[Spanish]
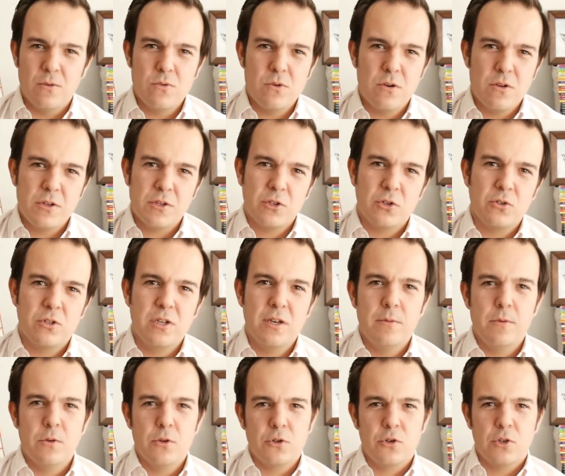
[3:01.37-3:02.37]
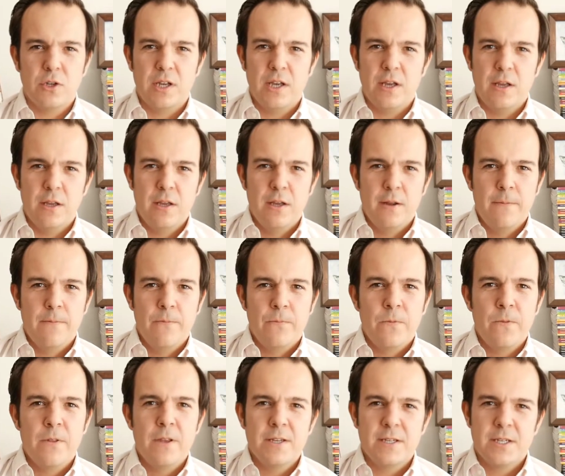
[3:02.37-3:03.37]
Uno de esos libros que
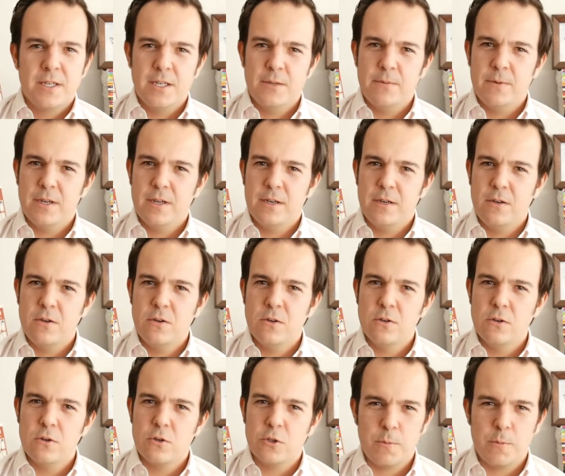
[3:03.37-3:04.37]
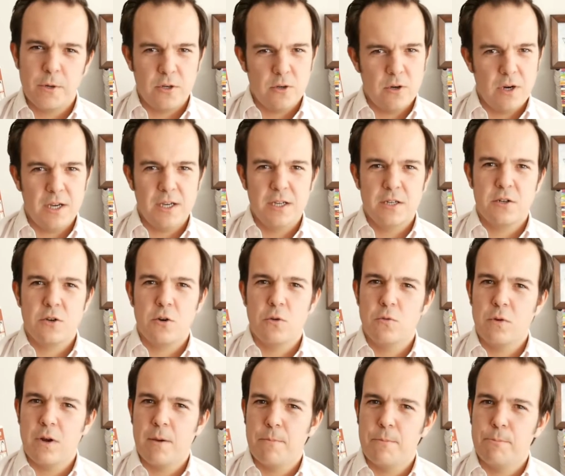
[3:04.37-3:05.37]
describen personajes
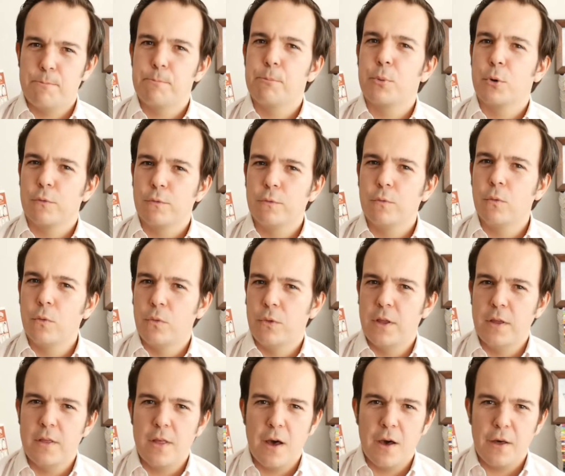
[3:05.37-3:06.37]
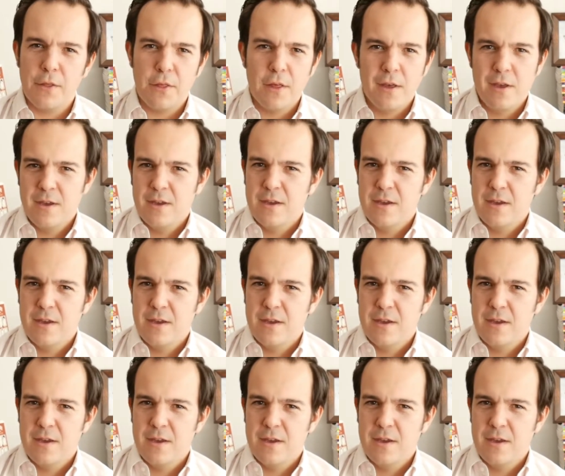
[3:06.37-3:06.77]
con una profundidad